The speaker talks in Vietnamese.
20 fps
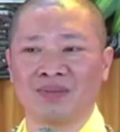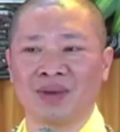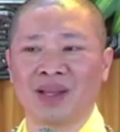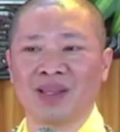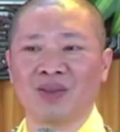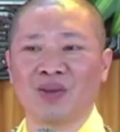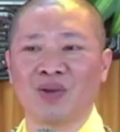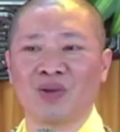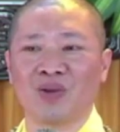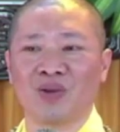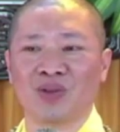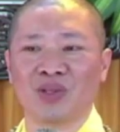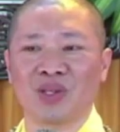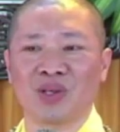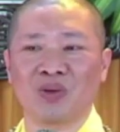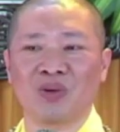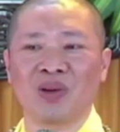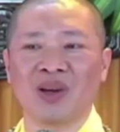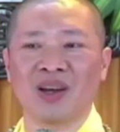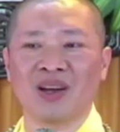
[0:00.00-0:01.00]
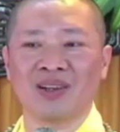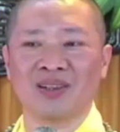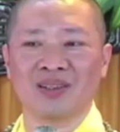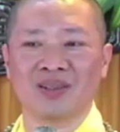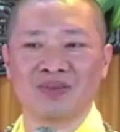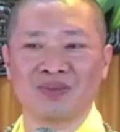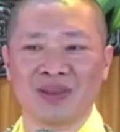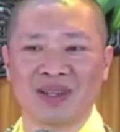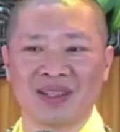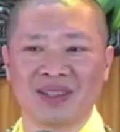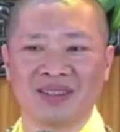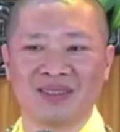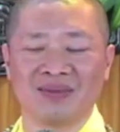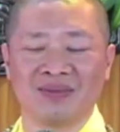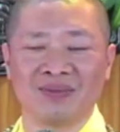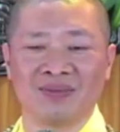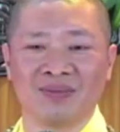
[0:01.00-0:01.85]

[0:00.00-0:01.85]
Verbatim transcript: má cho còn nhiều hơn nữa mà.